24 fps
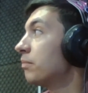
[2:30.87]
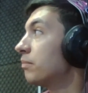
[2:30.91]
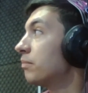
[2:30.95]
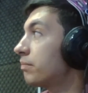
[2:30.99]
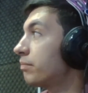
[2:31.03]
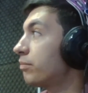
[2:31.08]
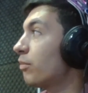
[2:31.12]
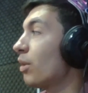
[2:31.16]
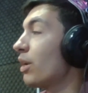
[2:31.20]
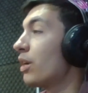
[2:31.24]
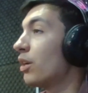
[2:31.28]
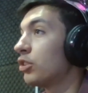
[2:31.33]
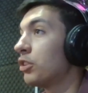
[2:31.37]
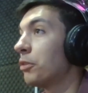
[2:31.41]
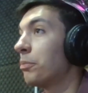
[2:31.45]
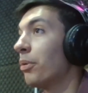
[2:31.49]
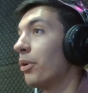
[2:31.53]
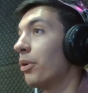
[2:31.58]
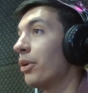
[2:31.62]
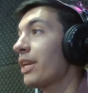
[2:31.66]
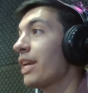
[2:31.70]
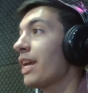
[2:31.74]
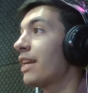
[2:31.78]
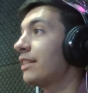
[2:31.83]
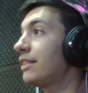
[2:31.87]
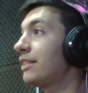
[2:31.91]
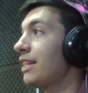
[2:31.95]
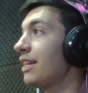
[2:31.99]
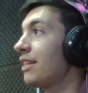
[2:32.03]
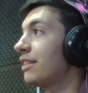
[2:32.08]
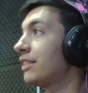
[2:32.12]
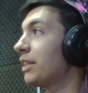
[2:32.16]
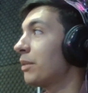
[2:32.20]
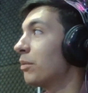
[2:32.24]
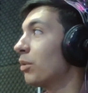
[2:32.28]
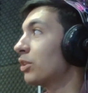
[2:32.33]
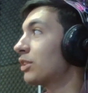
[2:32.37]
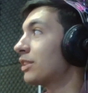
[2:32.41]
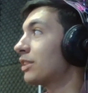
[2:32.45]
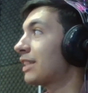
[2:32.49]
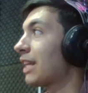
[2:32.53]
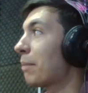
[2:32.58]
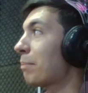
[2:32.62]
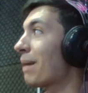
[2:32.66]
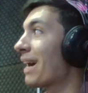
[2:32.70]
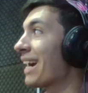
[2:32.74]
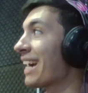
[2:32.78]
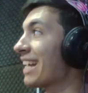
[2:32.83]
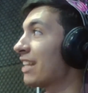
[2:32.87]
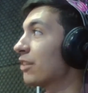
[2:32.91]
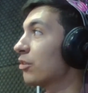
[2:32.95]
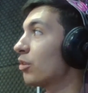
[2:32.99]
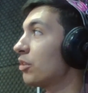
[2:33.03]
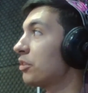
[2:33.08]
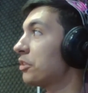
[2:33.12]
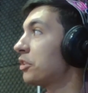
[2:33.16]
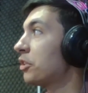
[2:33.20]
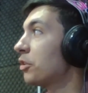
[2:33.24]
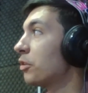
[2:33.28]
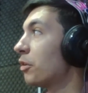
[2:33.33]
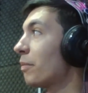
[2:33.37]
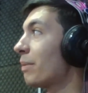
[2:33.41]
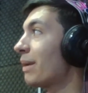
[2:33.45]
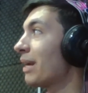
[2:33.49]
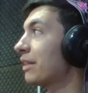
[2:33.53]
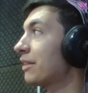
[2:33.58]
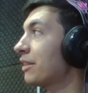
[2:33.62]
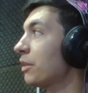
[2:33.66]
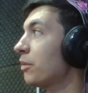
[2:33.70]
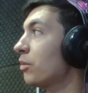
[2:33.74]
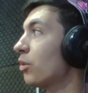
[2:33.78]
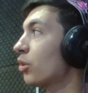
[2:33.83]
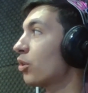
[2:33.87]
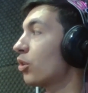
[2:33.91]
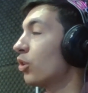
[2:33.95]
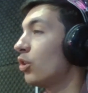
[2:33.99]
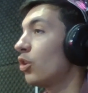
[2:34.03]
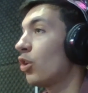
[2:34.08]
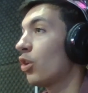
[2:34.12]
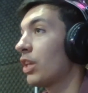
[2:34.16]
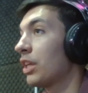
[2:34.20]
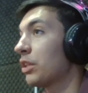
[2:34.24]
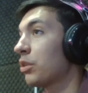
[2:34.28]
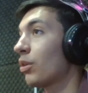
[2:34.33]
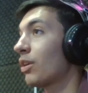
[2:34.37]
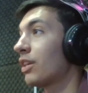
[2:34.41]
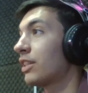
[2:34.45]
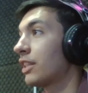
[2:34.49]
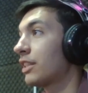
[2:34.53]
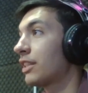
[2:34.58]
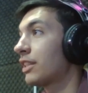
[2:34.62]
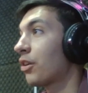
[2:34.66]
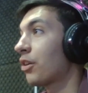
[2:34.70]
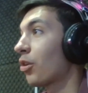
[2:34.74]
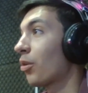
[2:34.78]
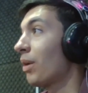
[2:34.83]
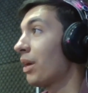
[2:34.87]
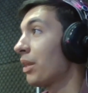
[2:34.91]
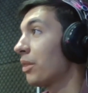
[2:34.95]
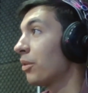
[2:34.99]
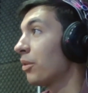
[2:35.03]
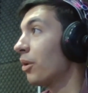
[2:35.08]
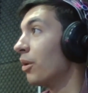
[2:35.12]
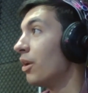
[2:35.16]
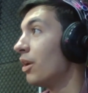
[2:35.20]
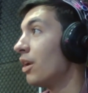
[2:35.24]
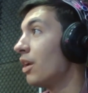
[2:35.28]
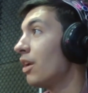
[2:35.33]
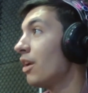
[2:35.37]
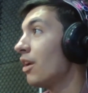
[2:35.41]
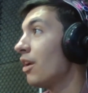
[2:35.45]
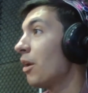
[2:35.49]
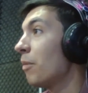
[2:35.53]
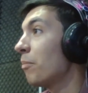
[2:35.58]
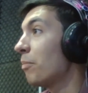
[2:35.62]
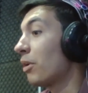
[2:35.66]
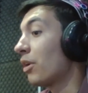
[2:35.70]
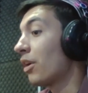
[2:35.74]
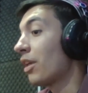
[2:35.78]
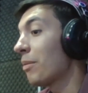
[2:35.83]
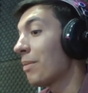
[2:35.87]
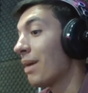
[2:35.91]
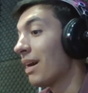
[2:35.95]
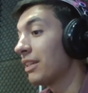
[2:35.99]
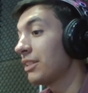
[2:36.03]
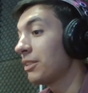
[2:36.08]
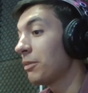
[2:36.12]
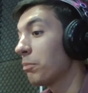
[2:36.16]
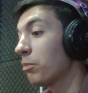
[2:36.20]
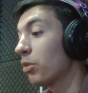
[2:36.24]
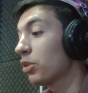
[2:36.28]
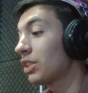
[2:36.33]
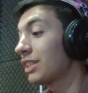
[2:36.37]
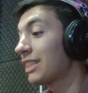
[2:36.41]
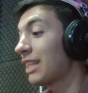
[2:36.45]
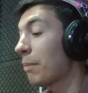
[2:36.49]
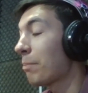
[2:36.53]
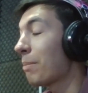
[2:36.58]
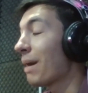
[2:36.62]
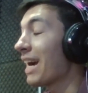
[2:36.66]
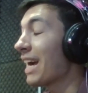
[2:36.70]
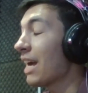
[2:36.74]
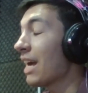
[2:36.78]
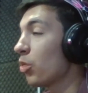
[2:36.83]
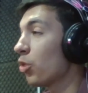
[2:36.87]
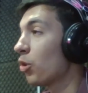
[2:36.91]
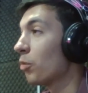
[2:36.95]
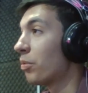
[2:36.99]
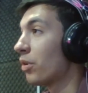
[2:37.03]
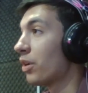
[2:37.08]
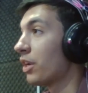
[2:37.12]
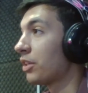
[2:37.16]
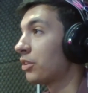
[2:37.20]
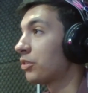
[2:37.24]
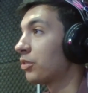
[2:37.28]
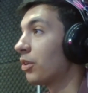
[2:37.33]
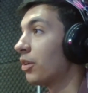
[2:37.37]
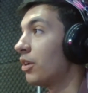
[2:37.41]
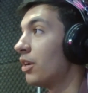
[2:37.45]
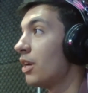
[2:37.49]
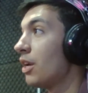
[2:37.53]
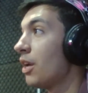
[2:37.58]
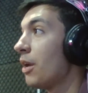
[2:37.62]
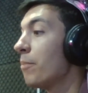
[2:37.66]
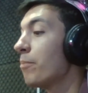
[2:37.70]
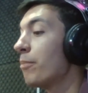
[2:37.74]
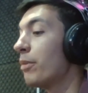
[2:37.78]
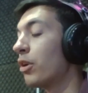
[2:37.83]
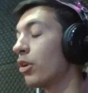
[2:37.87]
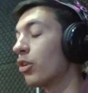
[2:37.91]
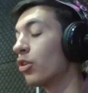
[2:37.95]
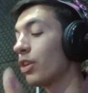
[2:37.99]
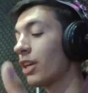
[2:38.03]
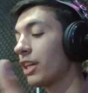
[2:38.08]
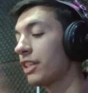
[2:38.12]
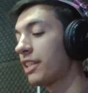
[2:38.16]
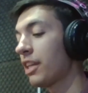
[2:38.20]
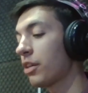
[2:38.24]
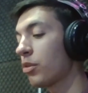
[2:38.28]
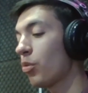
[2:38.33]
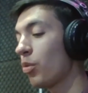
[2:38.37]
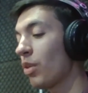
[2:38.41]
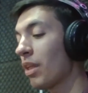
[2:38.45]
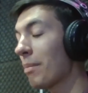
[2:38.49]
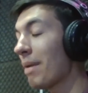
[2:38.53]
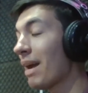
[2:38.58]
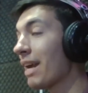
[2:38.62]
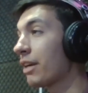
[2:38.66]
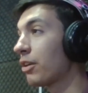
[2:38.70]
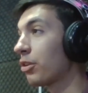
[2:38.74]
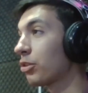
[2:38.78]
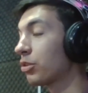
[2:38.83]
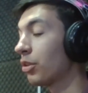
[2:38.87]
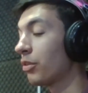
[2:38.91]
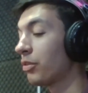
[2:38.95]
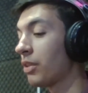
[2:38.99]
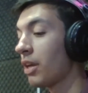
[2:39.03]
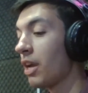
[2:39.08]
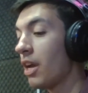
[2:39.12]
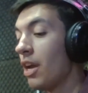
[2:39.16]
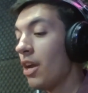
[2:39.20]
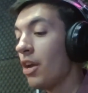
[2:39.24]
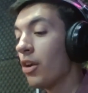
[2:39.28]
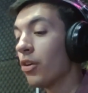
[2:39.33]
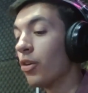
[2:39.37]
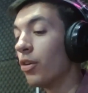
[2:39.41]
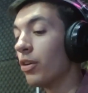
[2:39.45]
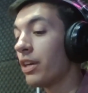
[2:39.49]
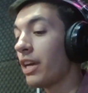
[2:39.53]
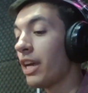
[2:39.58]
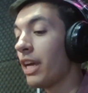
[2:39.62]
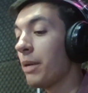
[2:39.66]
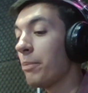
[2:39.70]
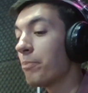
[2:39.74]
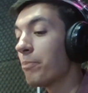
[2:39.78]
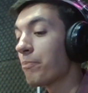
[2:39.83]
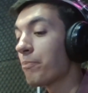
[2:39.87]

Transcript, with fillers: bueno, se podría decir, sí, vos estás pagando el sistema operativo con los datos que se están robando. Pero además, vos estás pagando por eso. ¿Pero con qué se escuda Microsoft? Con que